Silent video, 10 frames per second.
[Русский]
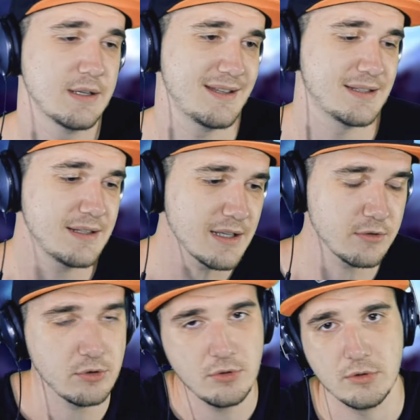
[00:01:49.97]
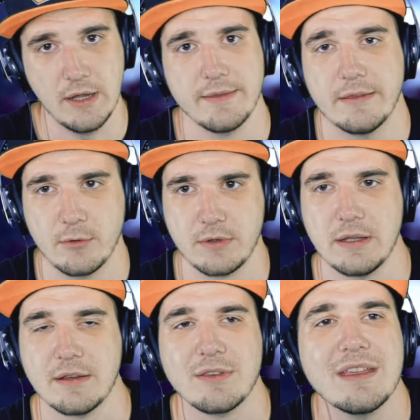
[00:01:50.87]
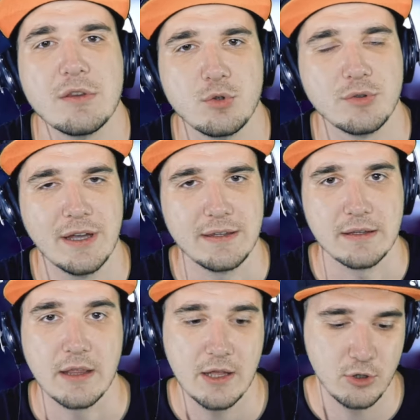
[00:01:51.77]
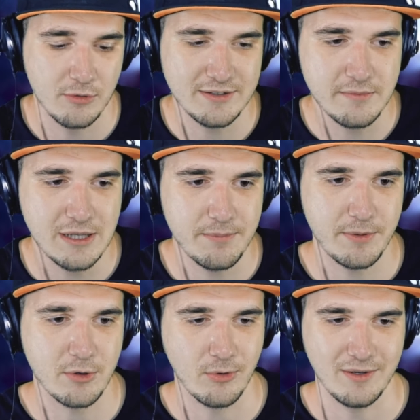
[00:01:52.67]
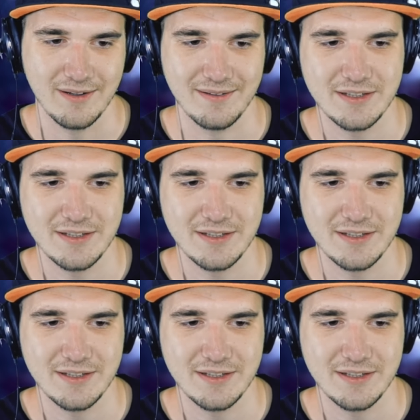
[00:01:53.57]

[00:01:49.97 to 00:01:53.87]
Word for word: Если нет, то ладно, окей, нет и суда нет. Но на самом деле прикольно.